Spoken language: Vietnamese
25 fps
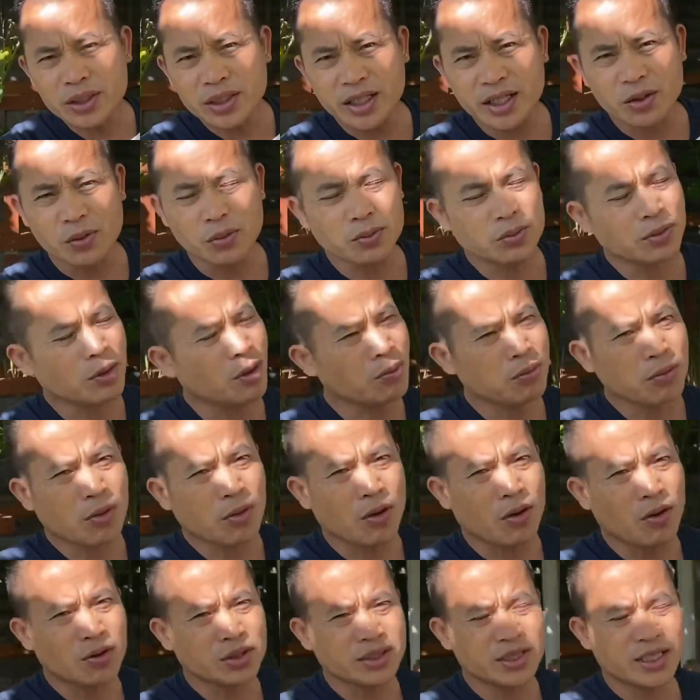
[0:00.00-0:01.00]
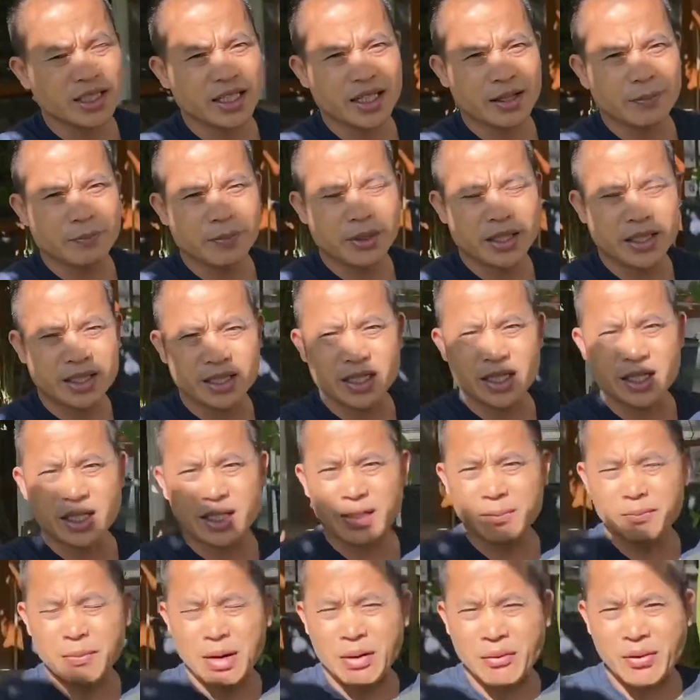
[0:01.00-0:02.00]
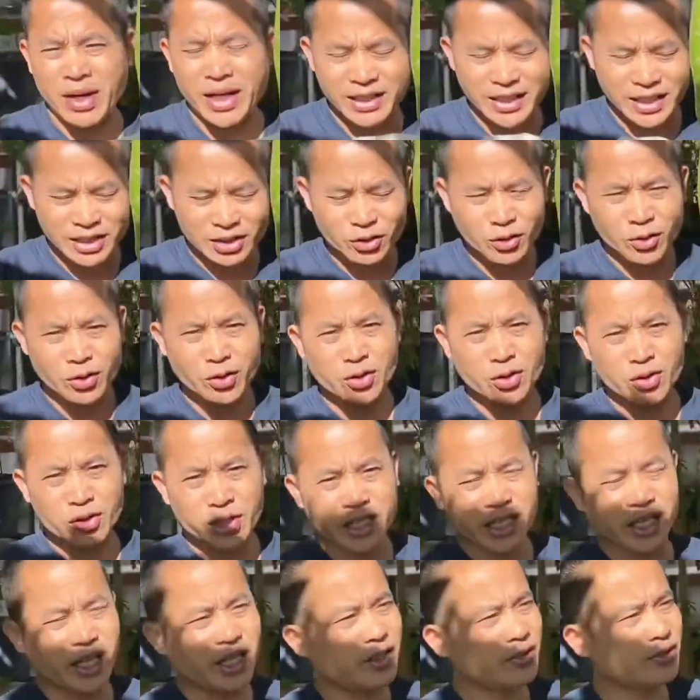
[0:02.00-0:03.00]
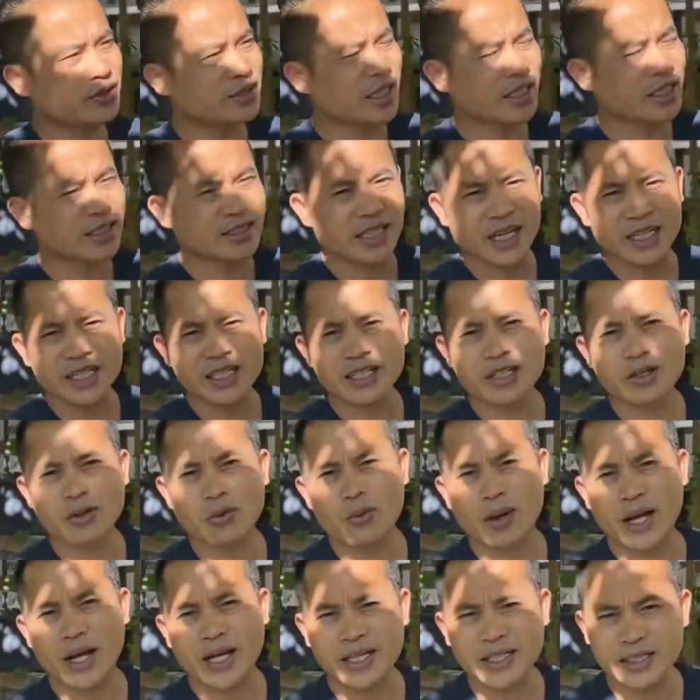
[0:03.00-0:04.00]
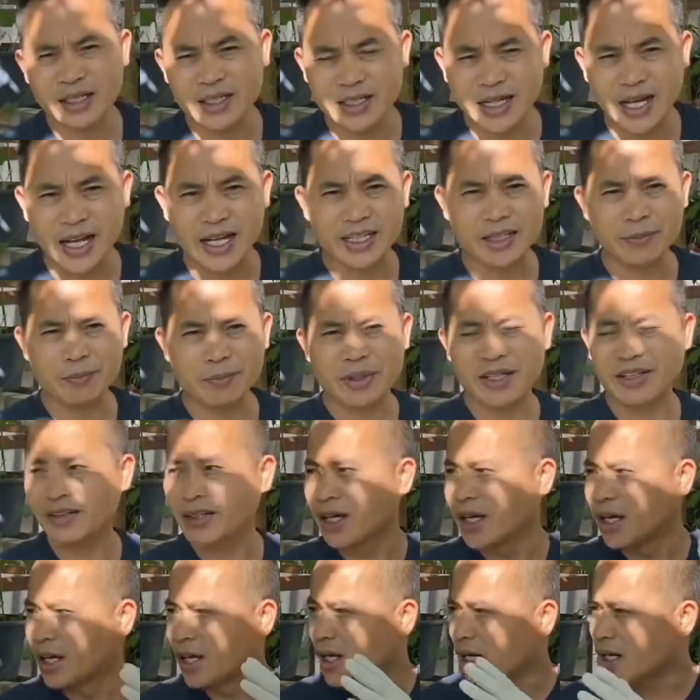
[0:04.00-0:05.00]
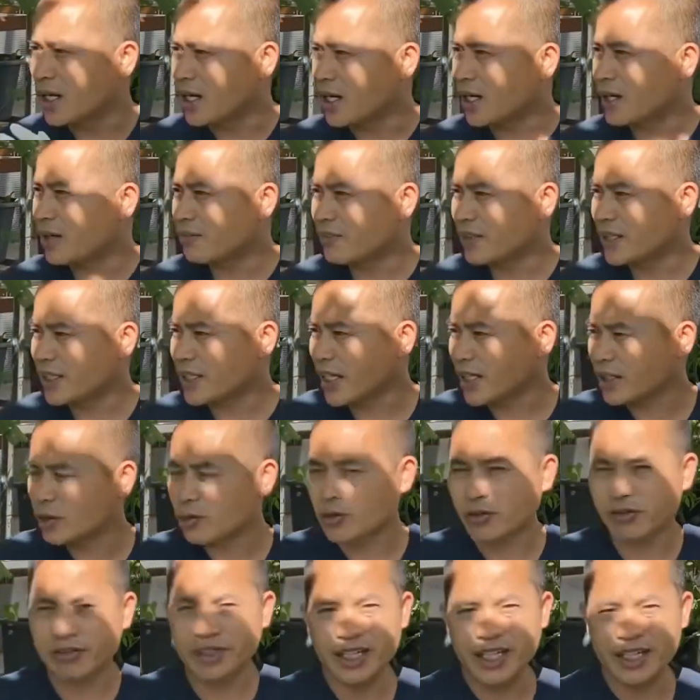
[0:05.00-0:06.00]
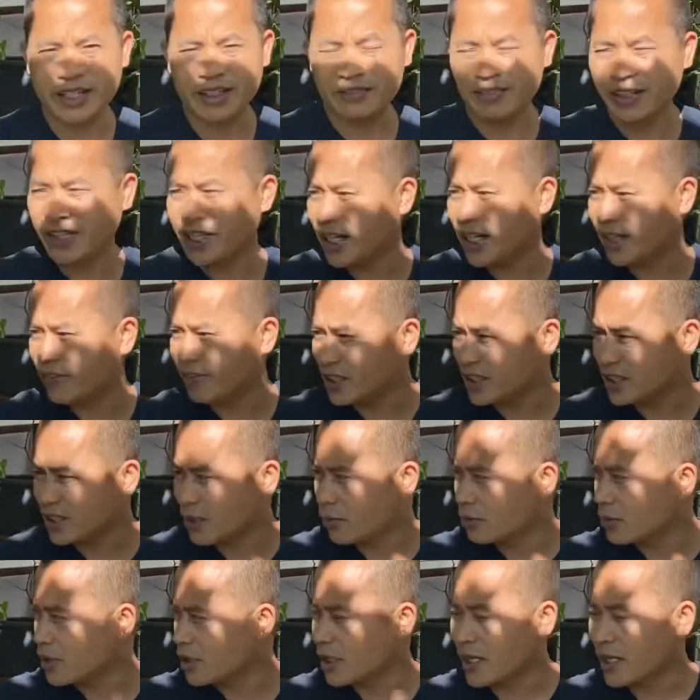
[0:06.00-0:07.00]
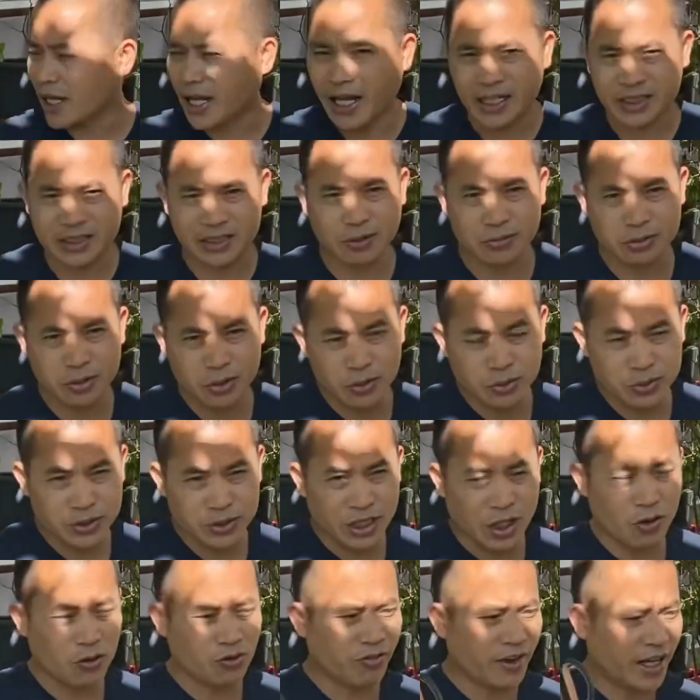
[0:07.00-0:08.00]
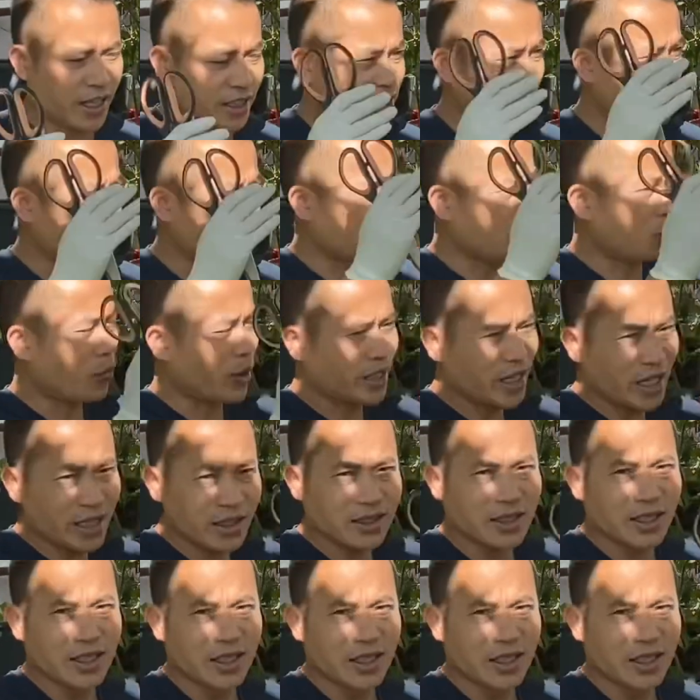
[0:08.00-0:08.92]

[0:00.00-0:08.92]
thì cũng không có gì là mình là bảo hành để cho cái cây nó ra trái được hiệu quả hết tất cả thì mình à, với cách của Vinh Lê thì Vinh Lê vẫn trồng được cả trong thùng chậu và trồng ở ngoài đất